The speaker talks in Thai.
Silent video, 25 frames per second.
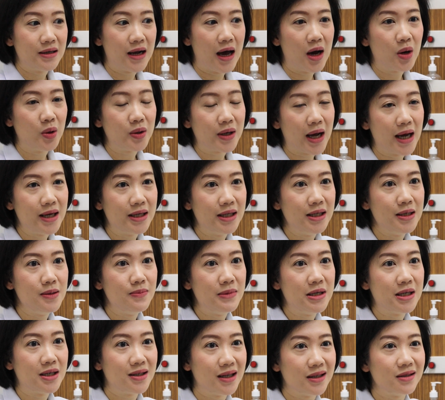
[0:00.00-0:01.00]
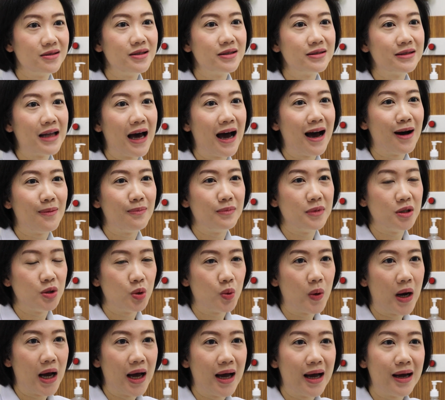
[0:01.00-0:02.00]
ถ้าคนไข้ที่มีเกล็ดเลือดต่ำห
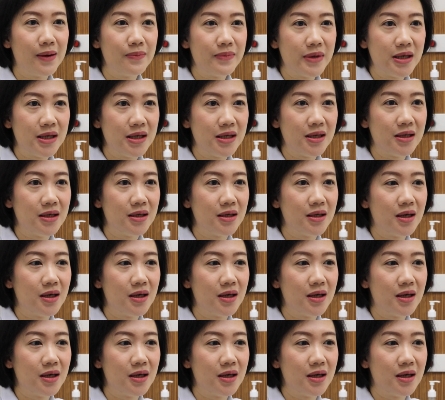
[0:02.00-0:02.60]
รือว่ามี